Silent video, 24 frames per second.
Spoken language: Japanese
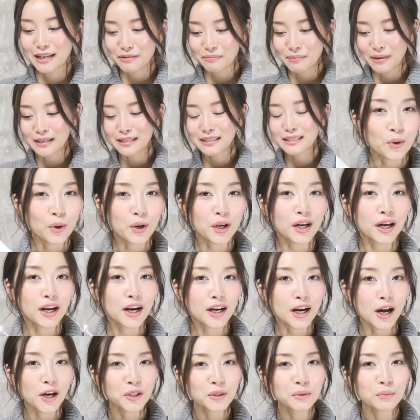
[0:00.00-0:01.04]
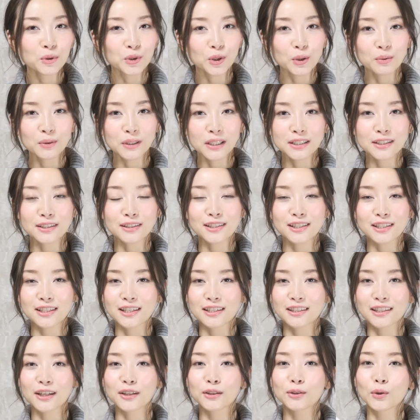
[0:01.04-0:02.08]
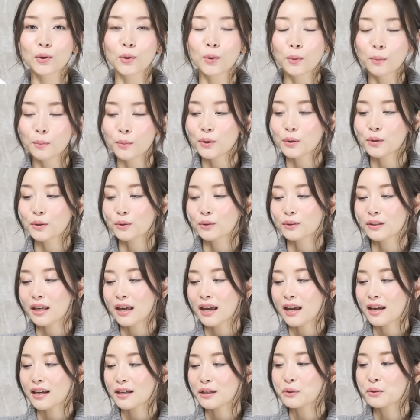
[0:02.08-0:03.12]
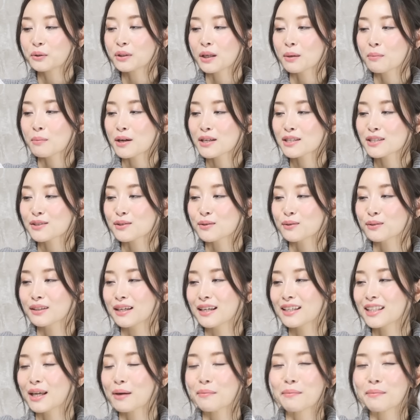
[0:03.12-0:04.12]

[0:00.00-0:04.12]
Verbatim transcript: りますこれから花粉も飛び出す時期になると思うのでいろんなマスクをね